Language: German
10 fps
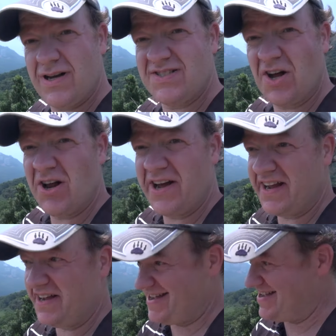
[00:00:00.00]
So
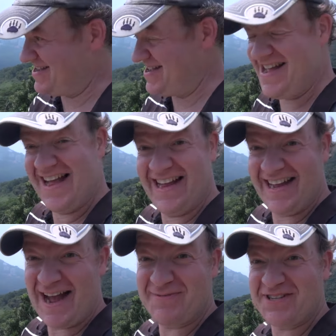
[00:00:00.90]
Leute,
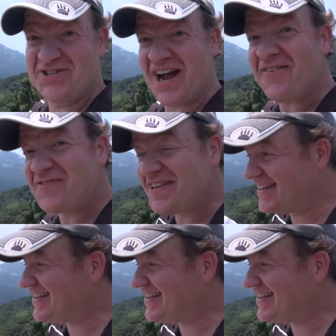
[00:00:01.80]
Hab's geschafft.